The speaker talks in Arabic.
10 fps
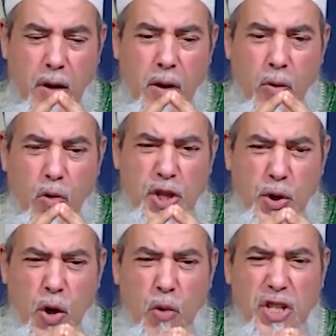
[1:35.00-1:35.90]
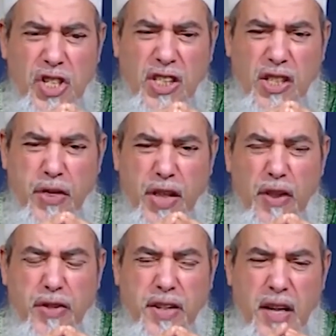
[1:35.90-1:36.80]
وشنو هو الشرط
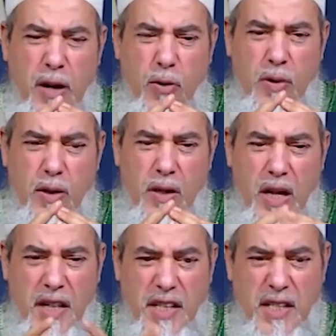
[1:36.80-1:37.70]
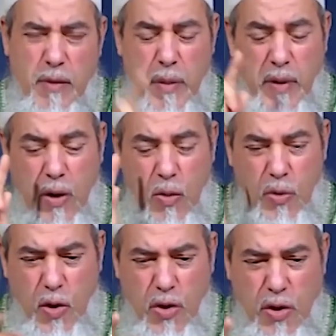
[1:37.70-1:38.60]
الثالث تاعو هنا الطبيب قال
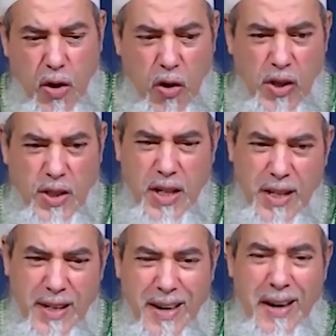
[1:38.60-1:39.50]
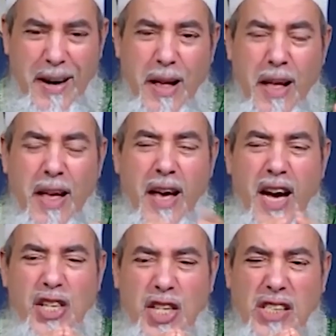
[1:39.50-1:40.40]
له نوض اخرج عليا
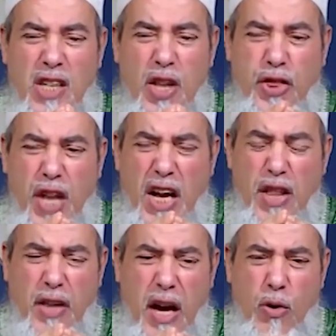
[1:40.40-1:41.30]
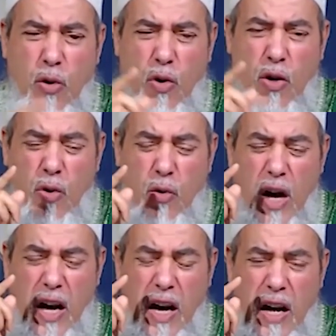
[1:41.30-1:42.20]
الشرط الثالث قال له
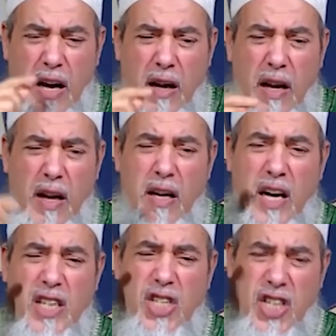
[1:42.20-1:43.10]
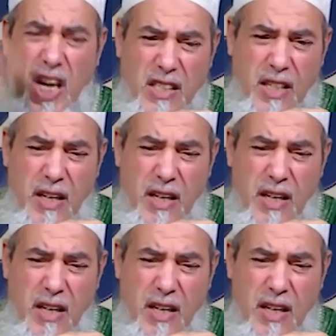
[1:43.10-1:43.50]
والشرط